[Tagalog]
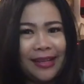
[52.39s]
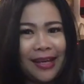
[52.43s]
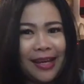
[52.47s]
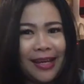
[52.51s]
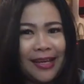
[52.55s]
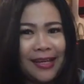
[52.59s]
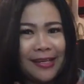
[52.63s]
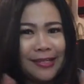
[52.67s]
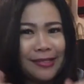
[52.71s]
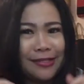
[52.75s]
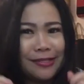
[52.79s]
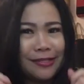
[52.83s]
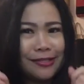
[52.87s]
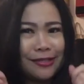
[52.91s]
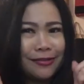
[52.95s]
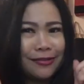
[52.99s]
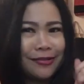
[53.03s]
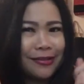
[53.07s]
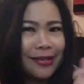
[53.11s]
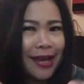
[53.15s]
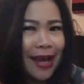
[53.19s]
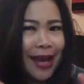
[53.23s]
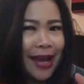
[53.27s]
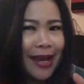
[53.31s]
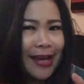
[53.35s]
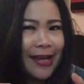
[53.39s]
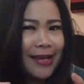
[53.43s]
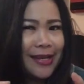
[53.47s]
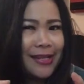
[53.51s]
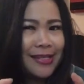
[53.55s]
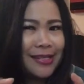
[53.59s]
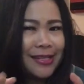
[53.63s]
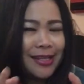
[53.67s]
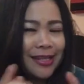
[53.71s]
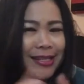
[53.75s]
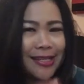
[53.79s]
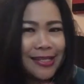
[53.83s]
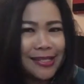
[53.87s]
Ayan, so
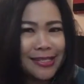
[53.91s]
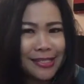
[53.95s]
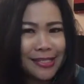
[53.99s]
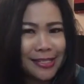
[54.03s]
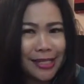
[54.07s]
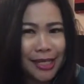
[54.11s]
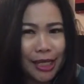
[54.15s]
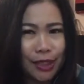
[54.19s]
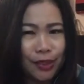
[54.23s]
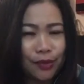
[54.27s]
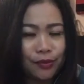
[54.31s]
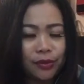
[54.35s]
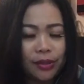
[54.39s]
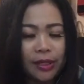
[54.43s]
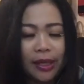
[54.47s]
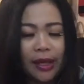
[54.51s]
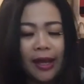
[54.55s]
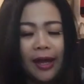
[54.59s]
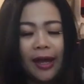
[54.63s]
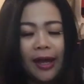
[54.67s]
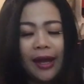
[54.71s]
guys, let's go.